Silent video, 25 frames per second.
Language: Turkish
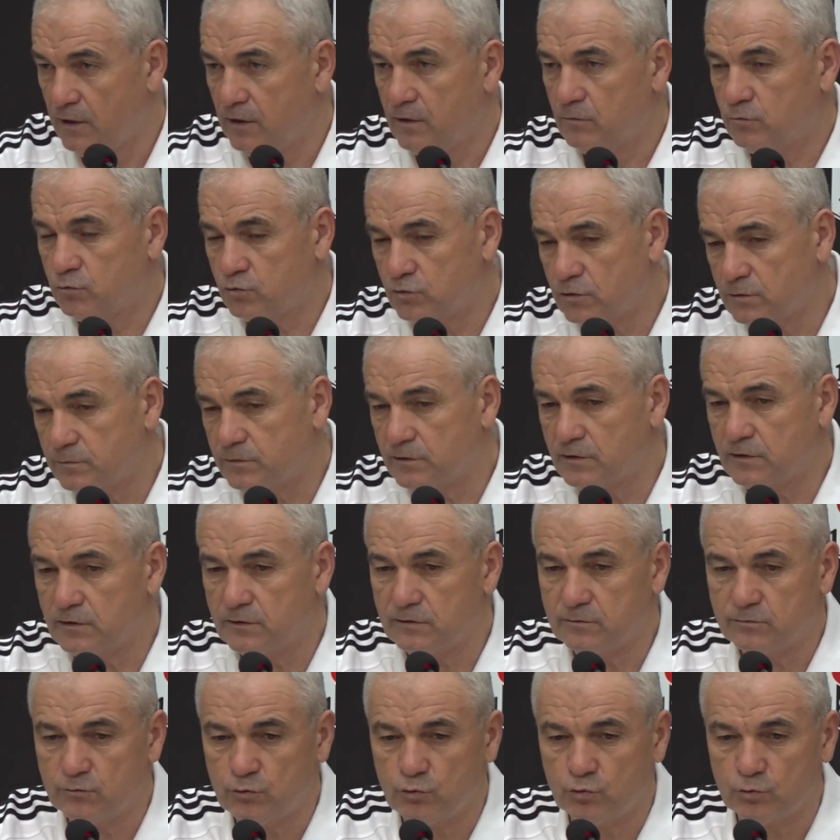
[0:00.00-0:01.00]
Bu tabii
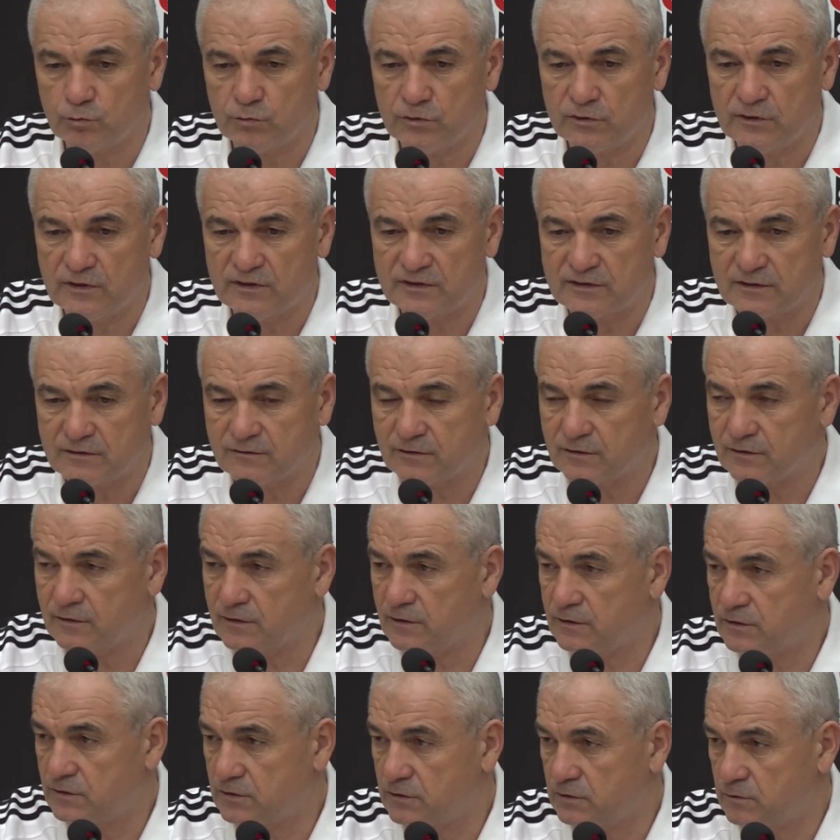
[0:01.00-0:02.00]
ki büyük bir
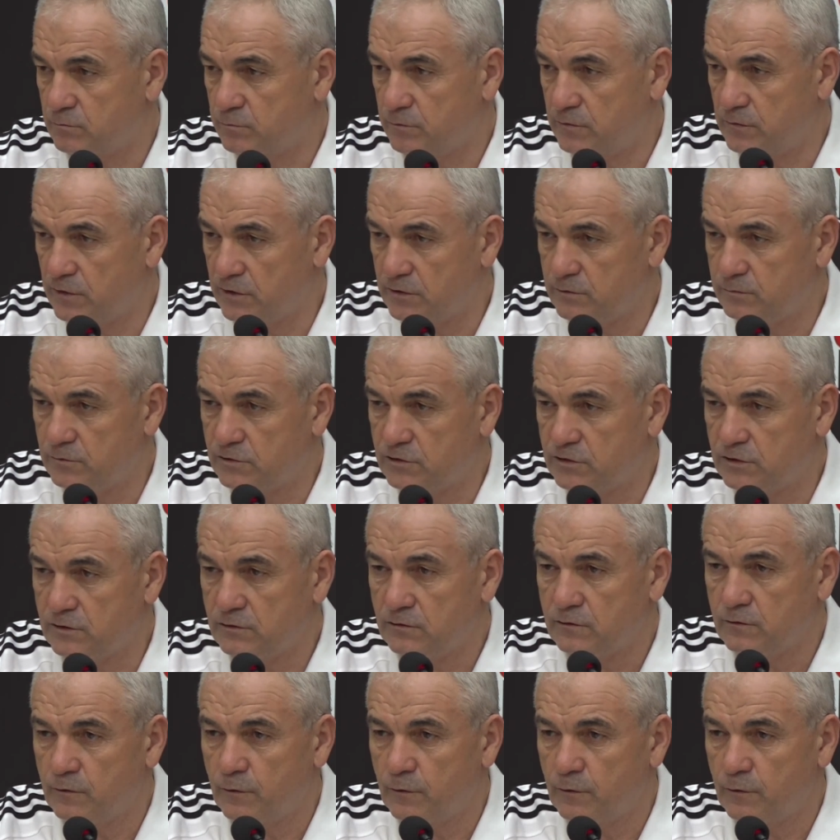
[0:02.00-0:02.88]
dezavantaj benim için.